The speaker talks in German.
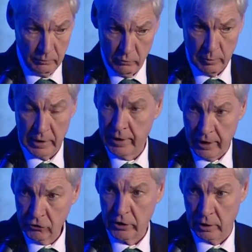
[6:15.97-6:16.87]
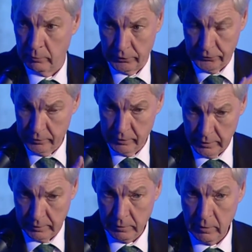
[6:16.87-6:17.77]
wo man nachstellen muss.
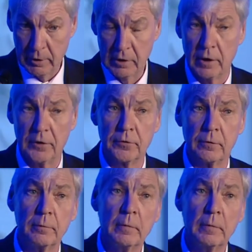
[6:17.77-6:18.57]
Da komme ich gleich zu.